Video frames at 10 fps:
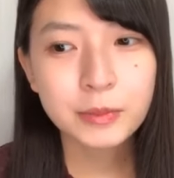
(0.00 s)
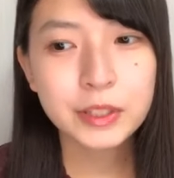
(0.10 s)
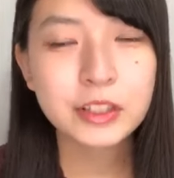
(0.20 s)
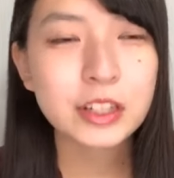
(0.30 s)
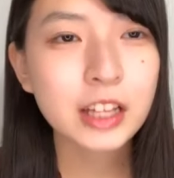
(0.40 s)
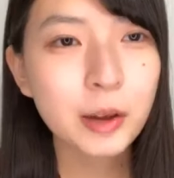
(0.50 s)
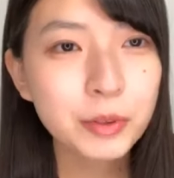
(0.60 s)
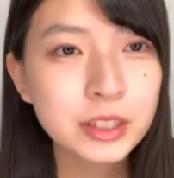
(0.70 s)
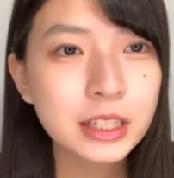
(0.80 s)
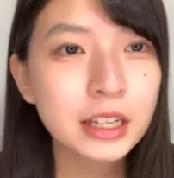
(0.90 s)
別に
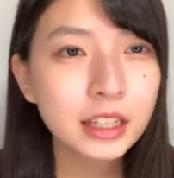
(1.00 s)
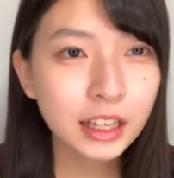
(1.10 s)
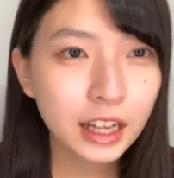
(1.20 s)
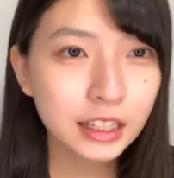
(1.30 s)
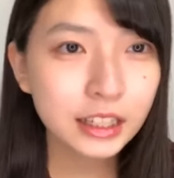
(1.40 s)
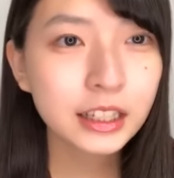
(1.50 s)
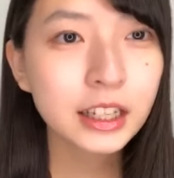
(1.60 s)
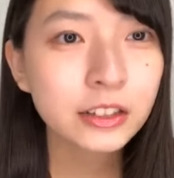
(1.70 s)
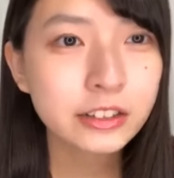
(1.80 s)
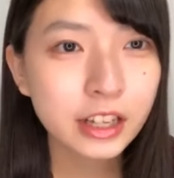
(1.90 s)
何も知れてないた
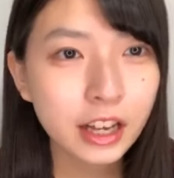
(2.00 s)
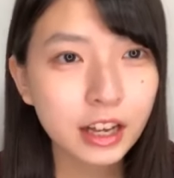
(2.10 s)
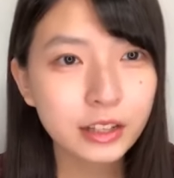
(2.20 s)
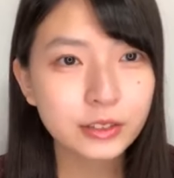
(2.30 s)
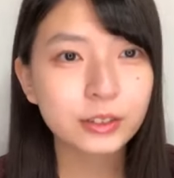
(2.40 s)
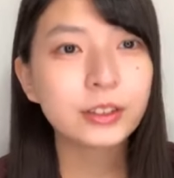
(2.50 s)
だのさそ